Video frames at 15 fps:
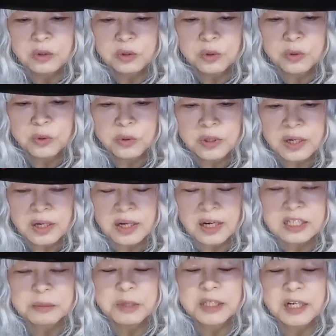うところから
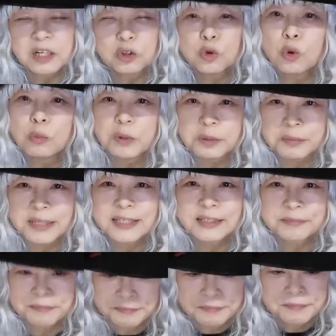始めたいと思いま
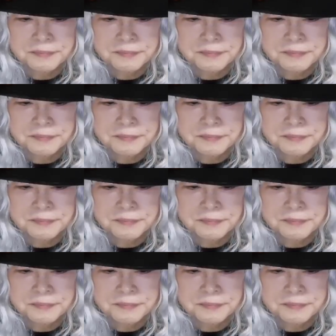す。